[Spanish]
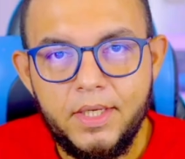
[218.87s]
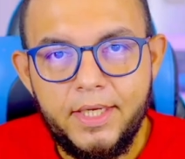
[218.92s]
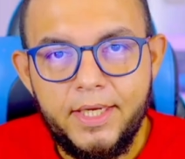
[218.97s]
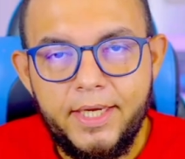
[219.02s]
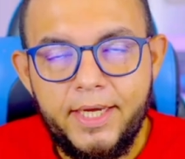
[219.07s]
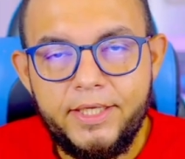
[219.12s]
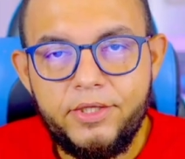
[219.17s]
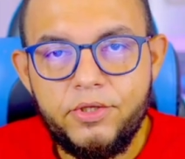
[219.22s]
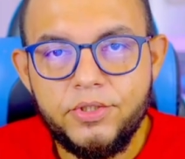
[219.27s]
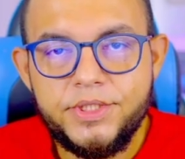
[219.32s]

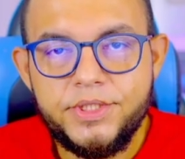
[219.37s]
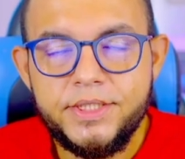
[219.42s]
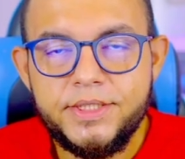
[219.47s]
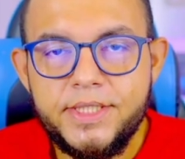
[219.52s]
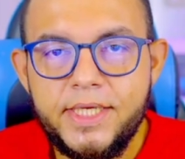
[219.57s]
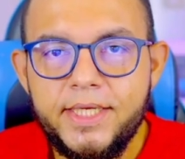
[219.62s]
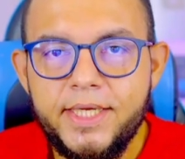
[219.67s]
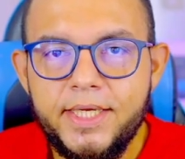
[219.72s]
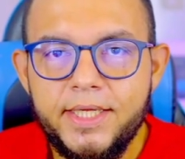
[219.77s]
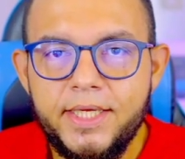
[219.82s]
Entonces
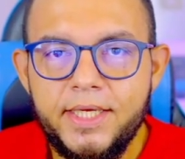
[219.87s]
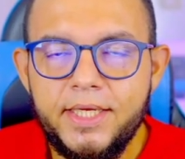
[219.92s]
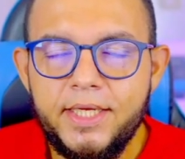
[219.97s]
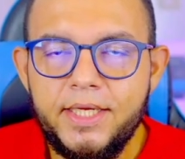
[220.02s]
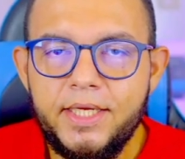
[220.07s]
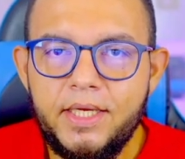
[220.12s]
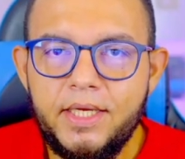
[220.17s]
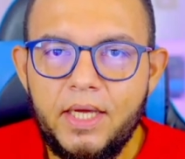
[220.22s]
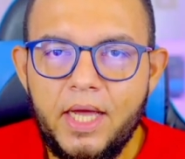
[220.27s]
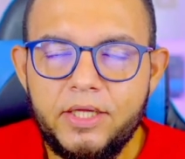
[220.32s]
hay
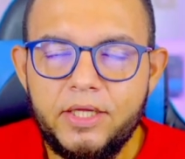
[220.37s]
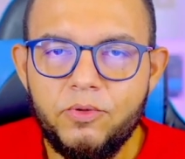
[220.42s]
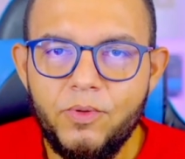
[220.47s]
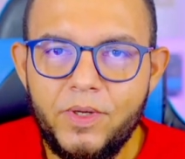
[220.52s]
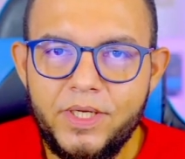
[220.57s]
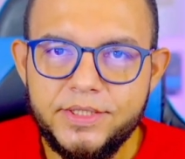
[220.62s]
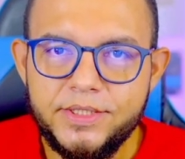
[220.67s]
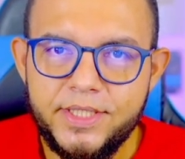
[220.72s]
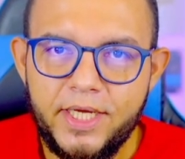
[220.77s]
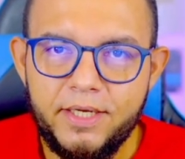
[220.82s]
que
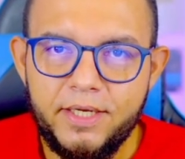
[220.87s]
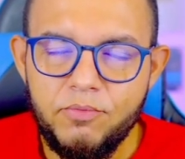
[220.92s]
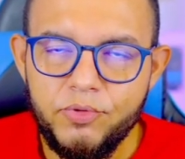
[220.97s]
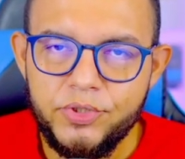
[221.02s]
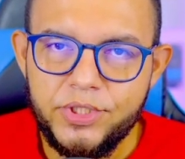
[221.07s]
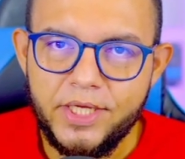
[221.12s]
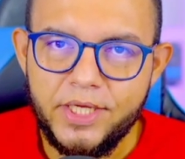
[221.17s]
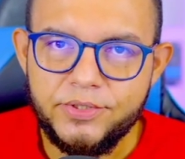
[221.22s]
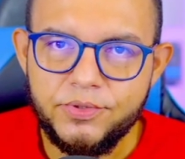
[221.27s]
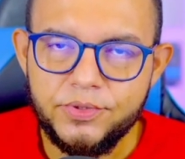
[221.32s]
actualizar
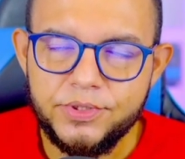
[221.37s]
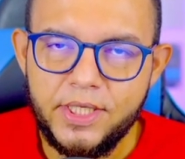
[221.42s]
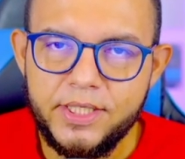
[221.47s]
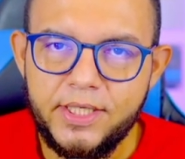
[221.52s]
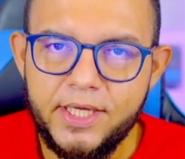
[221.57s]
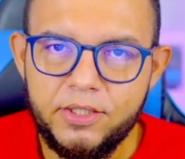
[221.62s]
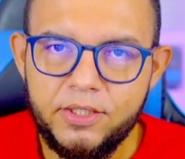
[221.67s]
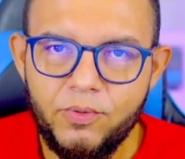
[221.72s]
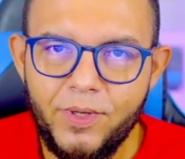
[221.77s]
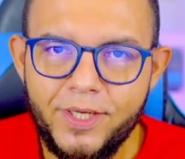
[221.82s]
muchachos, hay que
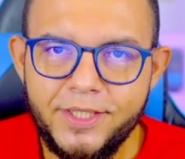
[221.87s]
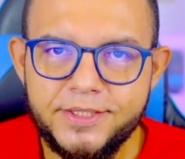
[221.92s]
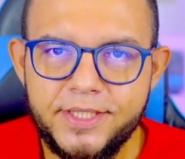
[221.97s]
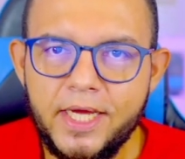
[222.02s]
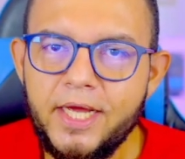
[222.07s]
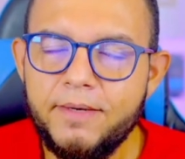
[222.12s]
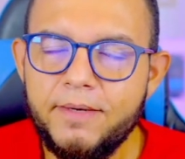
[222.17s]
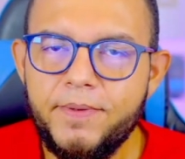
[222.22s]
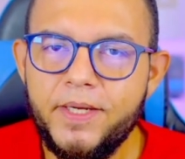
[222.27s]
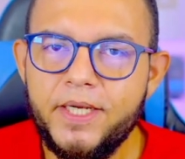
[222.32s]

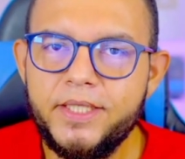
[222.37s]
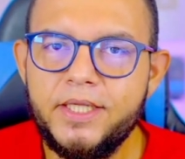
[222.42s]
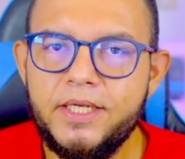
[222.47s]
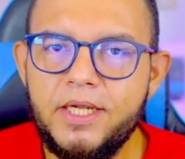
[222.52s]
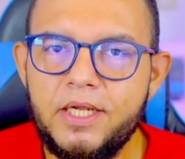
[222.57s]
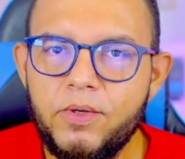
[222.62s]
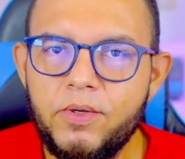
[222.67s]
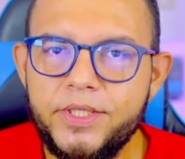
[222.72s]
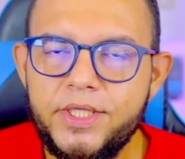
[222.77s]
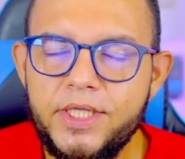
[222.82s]
actualizar para
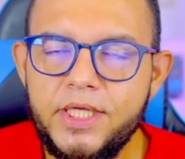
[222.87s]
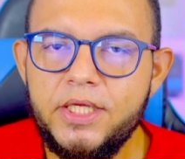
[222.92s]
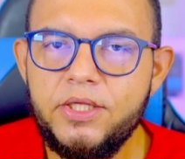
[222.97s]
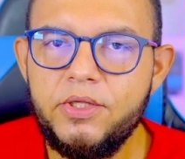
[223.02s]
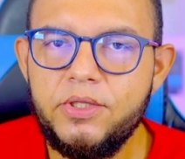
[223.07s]
tenerlo allí.